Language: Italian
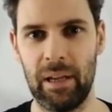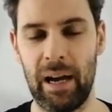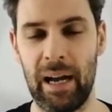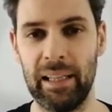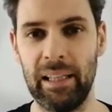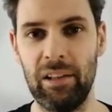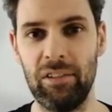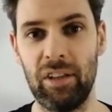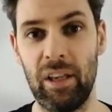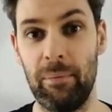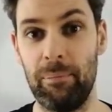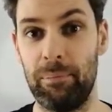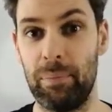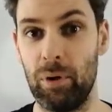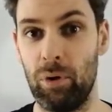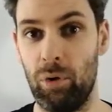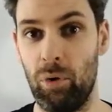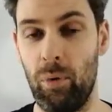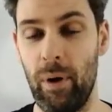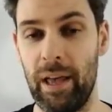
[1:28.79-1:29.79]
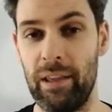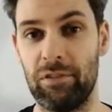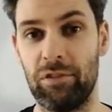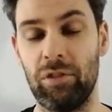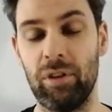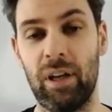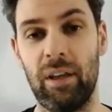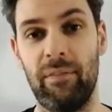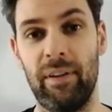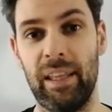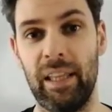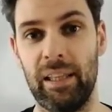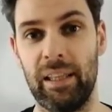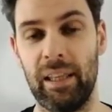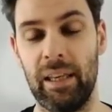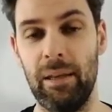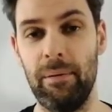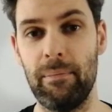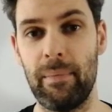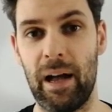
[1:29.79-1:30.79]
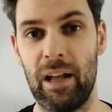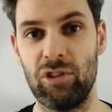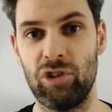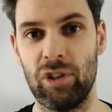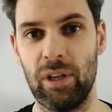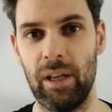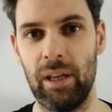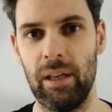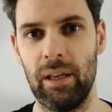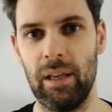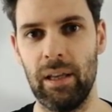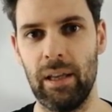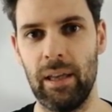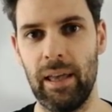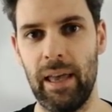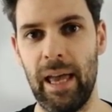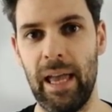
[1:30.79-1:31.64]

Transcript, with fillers: Ad esempio, questo che vedete in immagine